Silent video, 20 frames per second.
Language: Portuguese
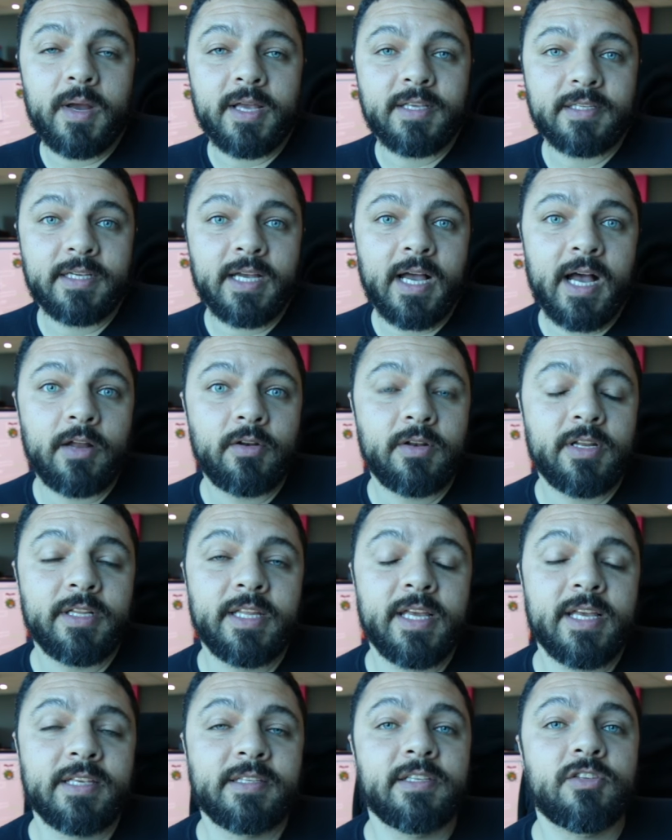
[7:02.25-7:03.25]
mais caro, ele,
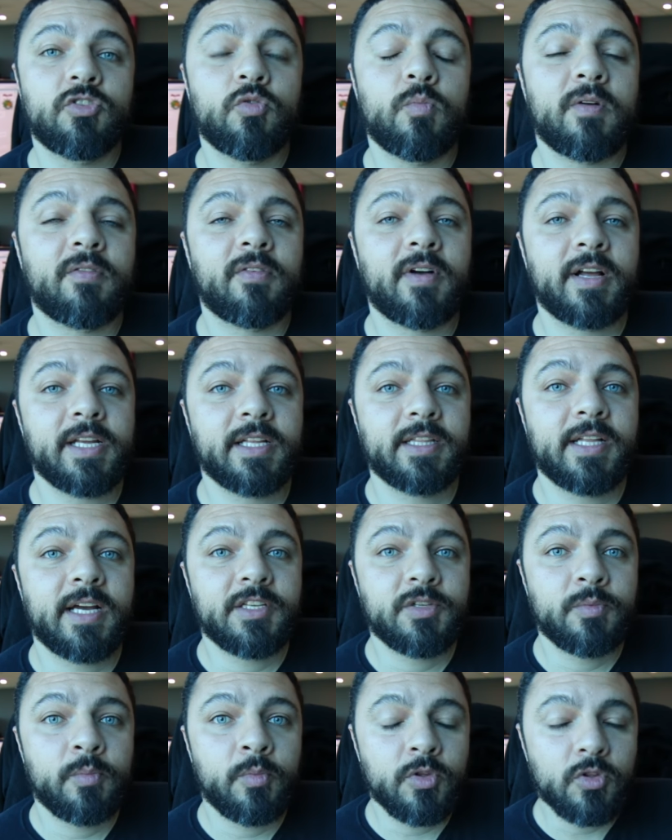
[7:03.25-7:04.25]
existe uma
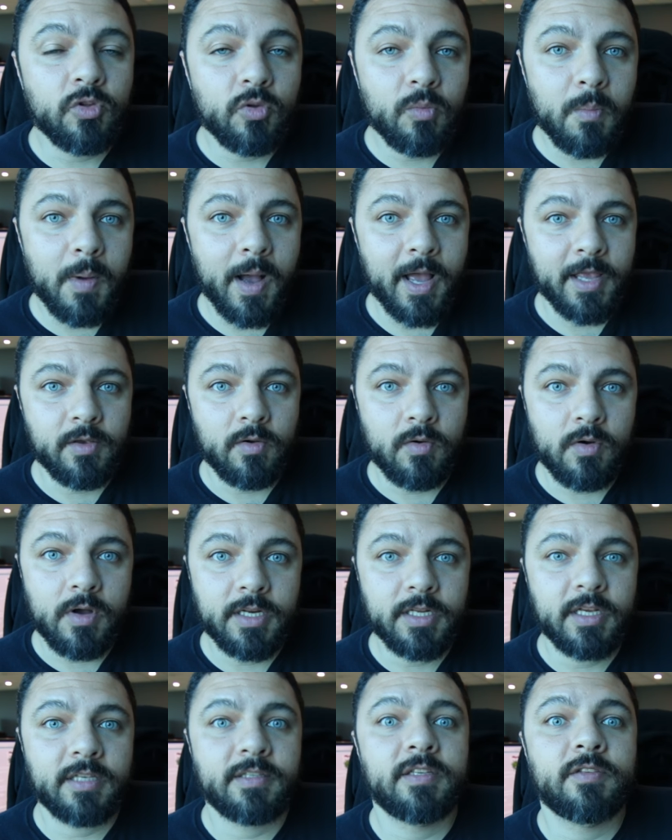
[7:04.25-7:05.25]
variedade muito
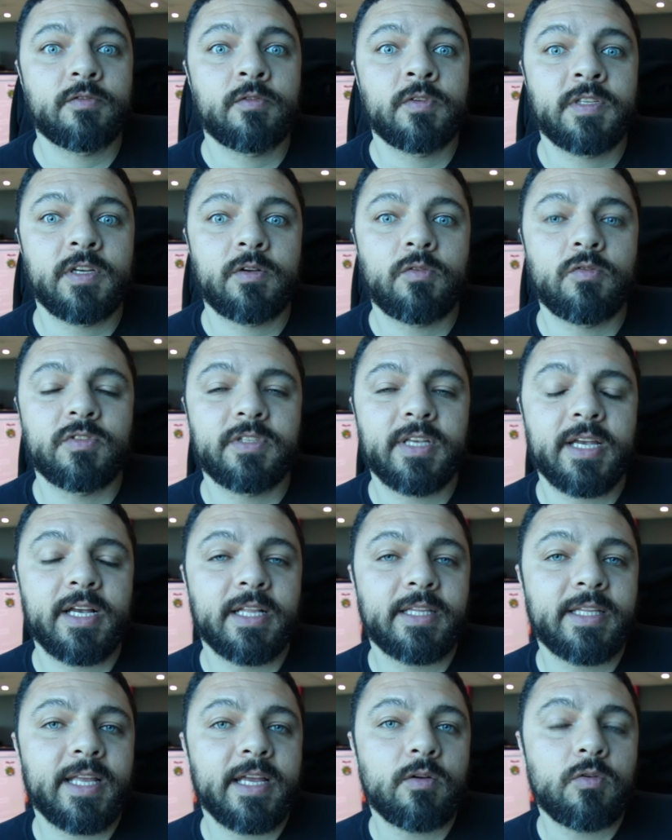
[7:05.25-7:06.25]
maior e às vezes você consegue
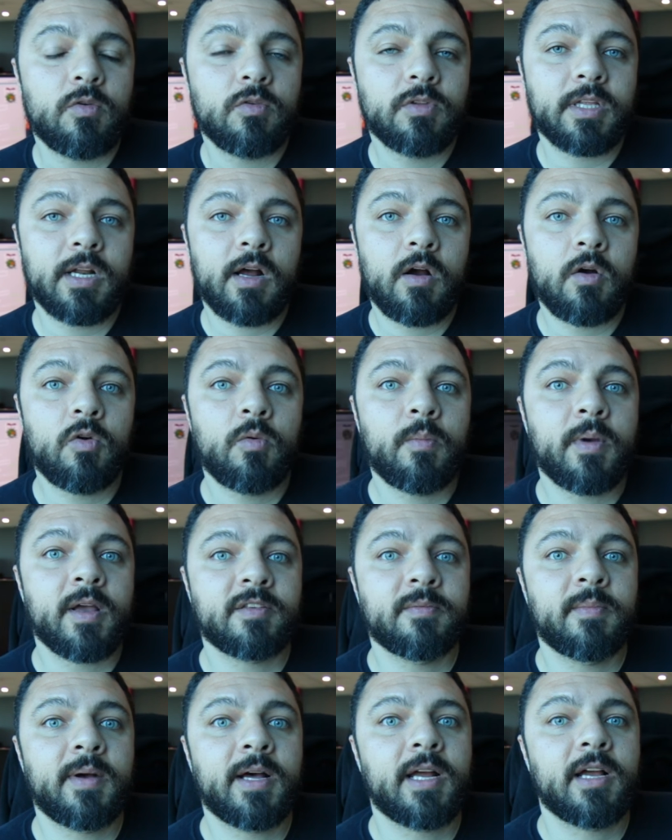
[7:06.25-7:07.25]
até encontrar algo
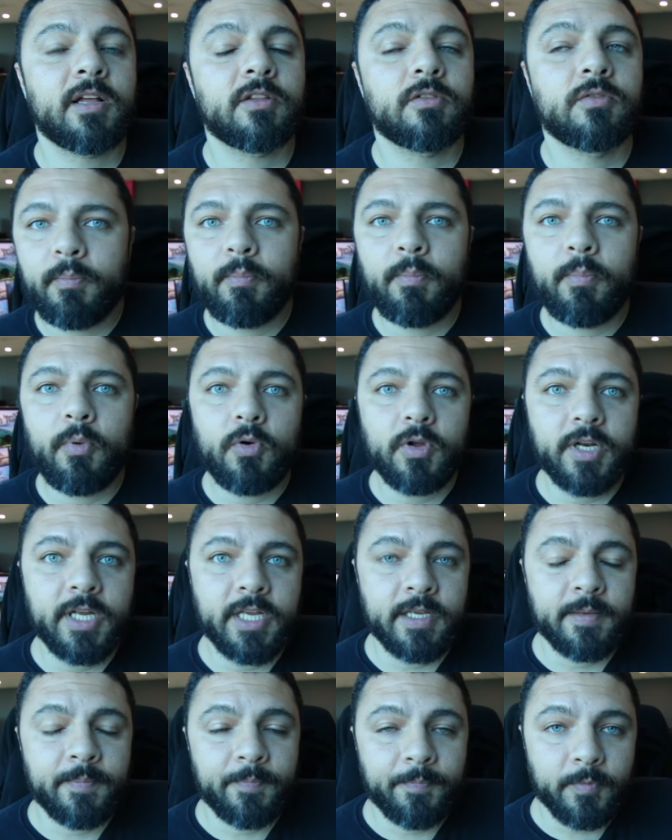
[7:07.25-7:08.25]
mais barato.
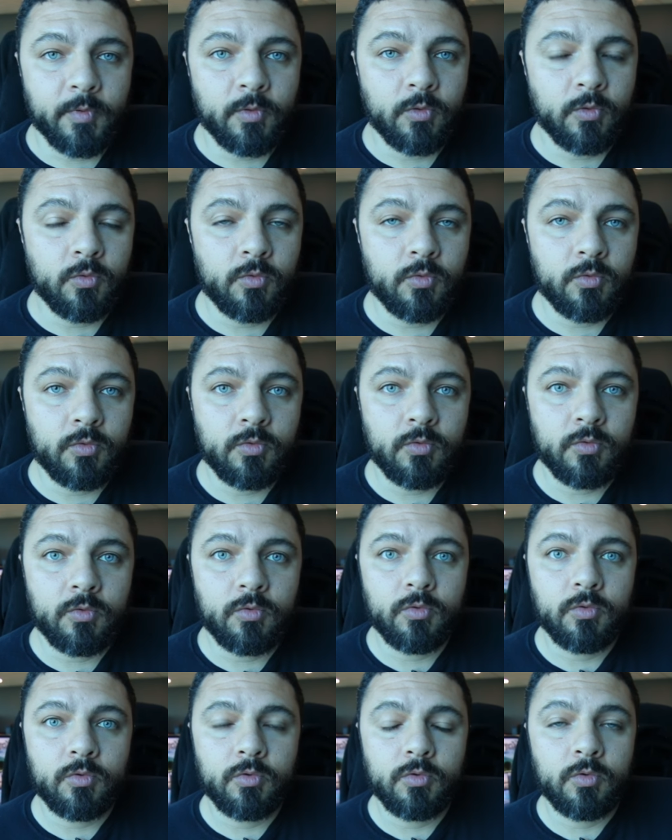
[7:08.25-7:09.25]
Porém,
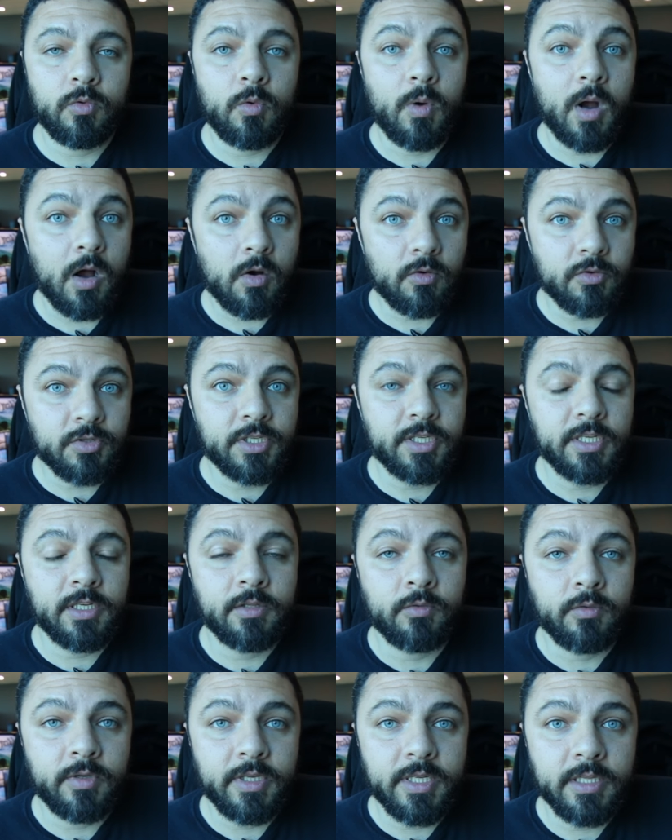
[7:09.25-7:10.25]
no, no Audi e
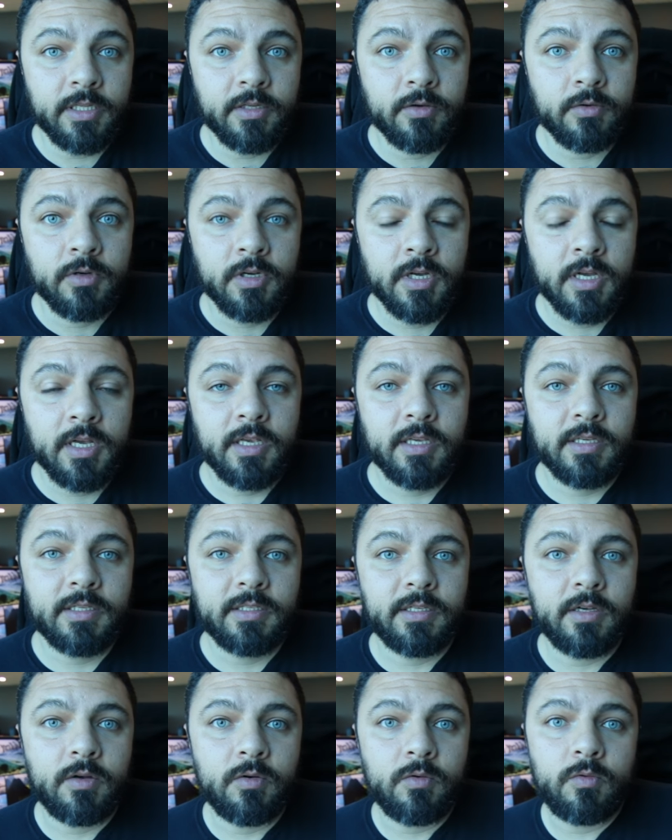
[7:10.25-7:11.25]
no Lidl
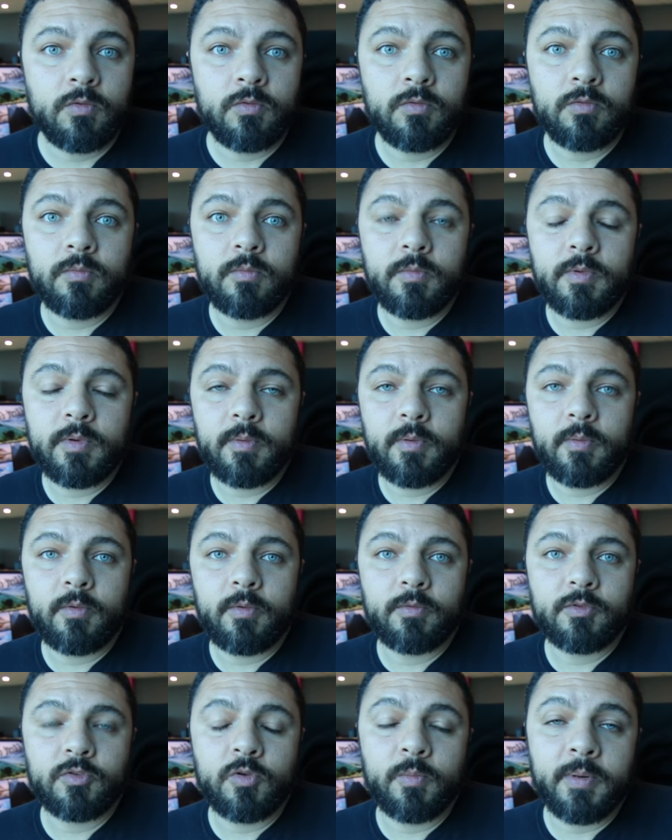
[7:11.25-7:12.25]
são
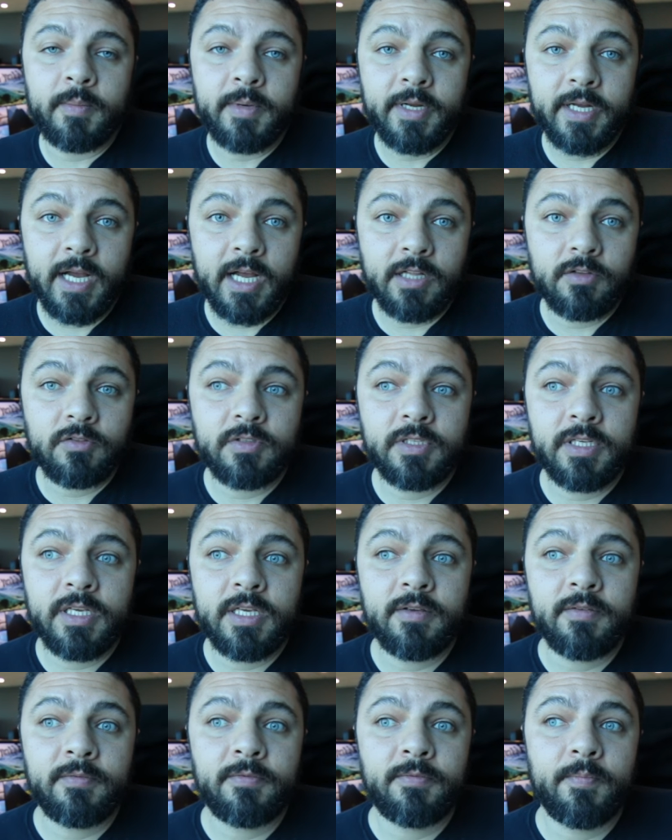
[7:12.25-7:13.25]
supermercados
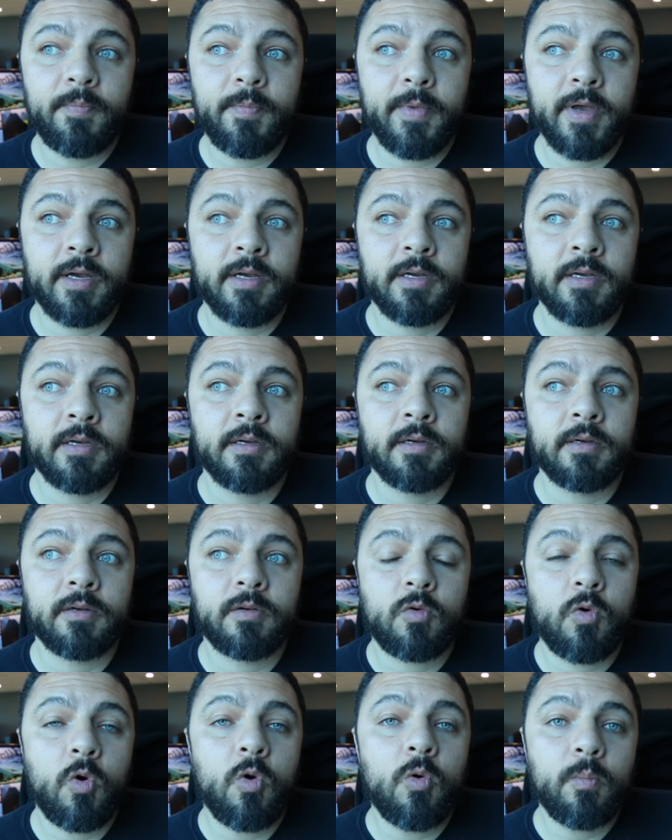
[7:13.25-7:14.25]
que uh,
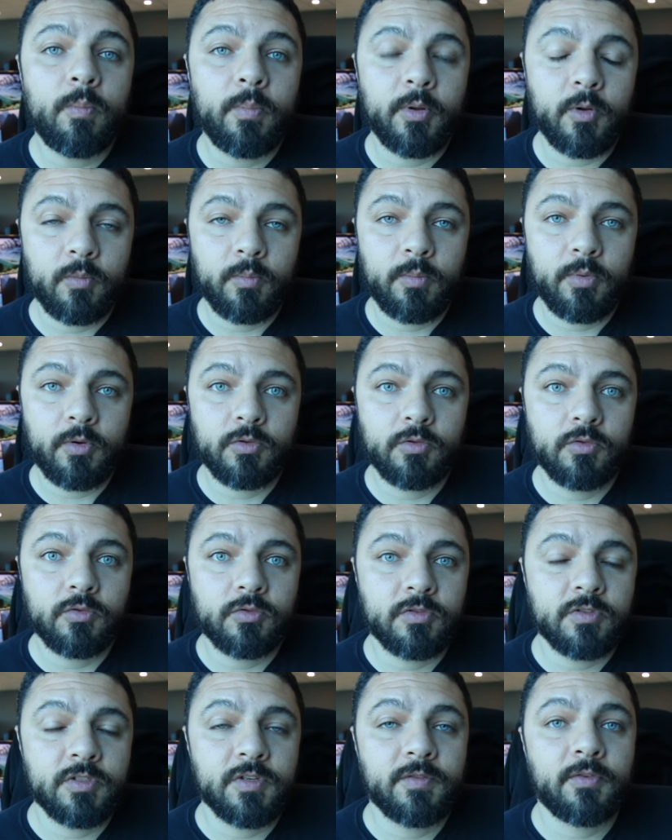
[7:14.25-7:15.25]
compram
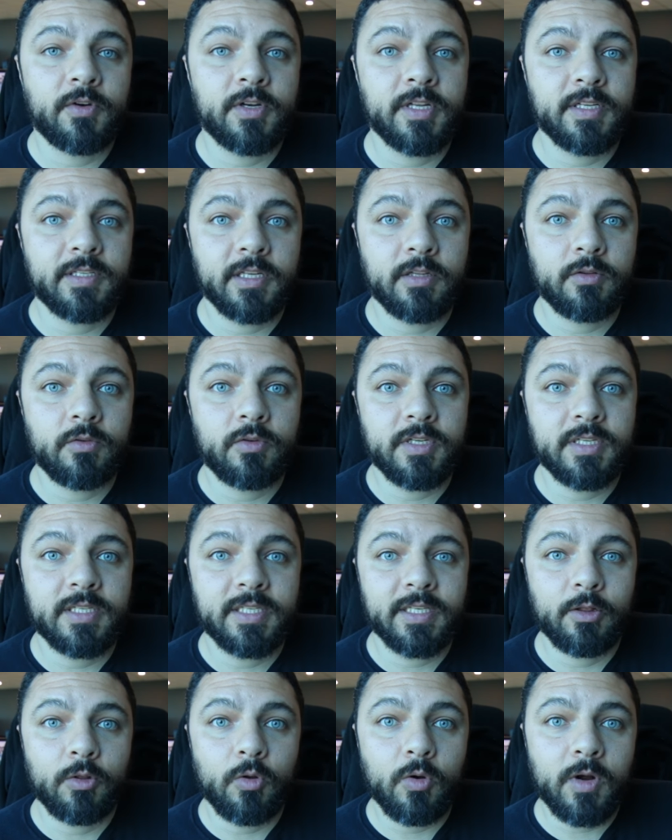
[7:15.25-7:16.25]
produtos de
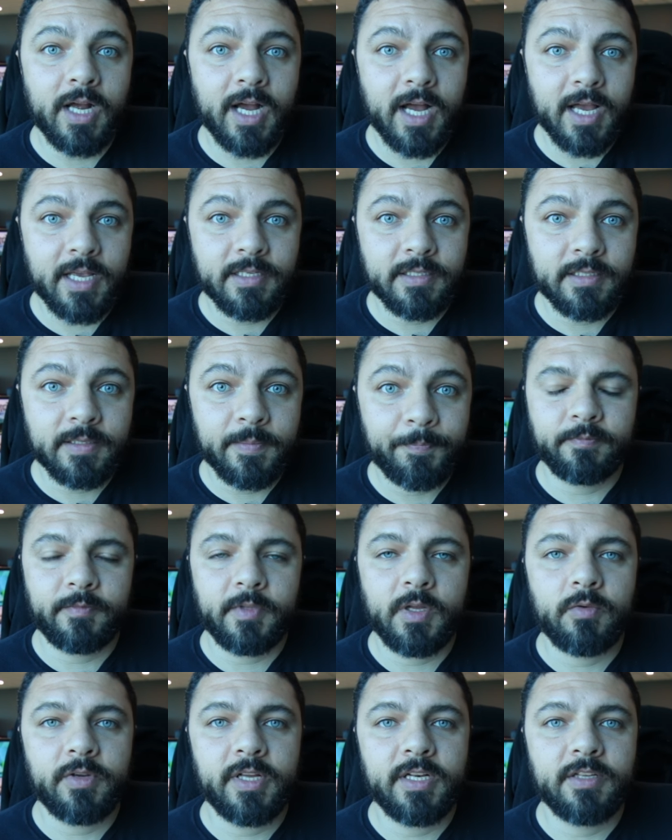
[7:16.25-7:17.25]
fornecedores locais.
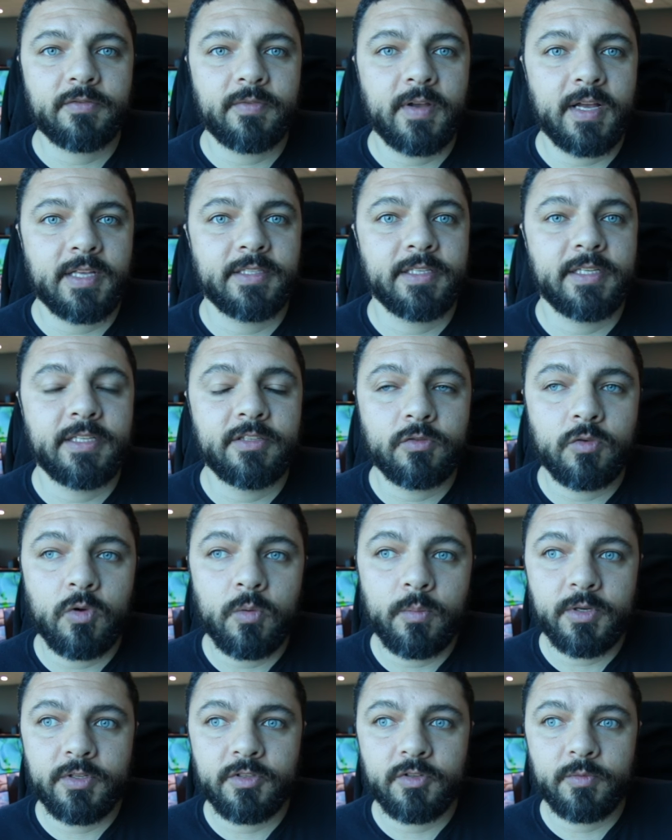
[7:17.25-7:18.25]
Então, o que eles fazem? Eles
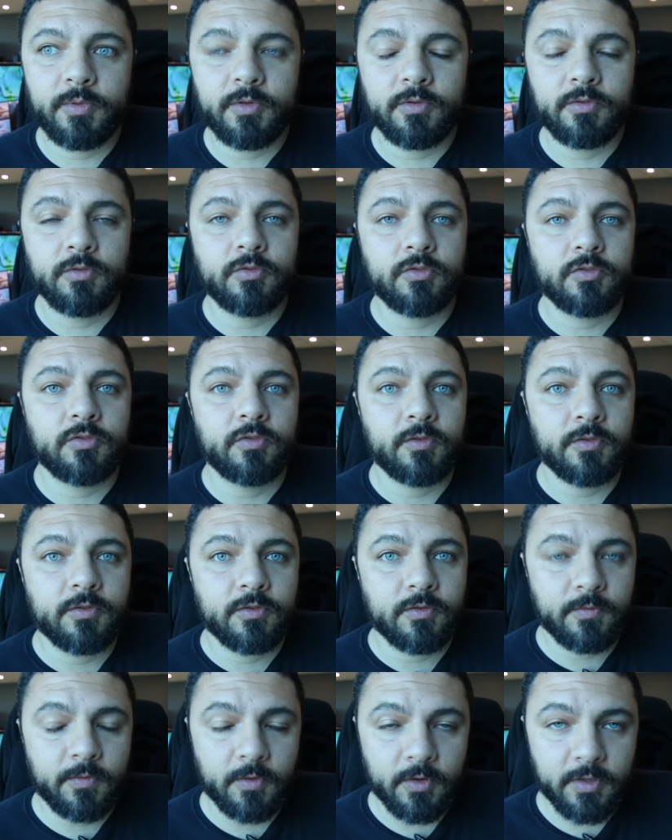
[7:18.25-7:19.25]
compram esses produtos
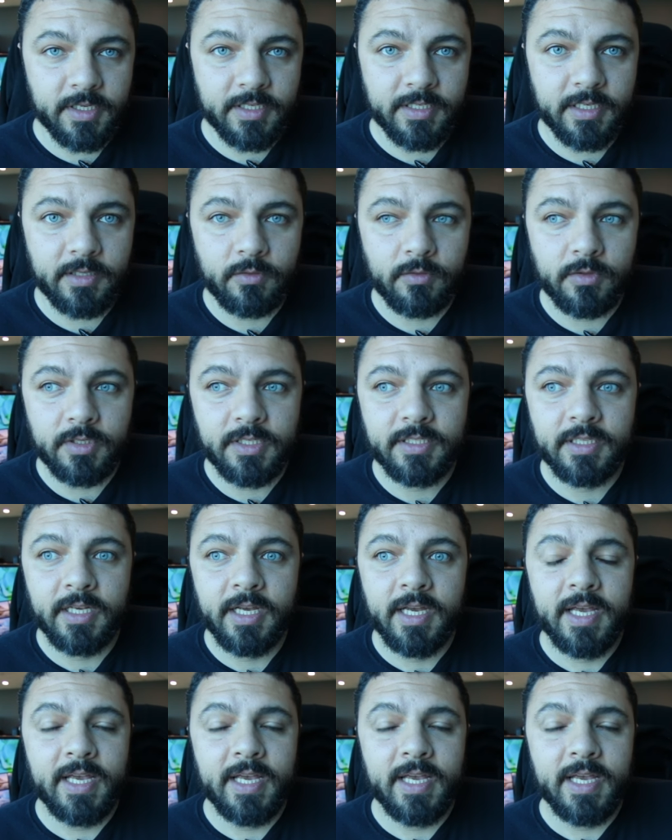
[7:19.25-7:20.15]
dos fornecedores,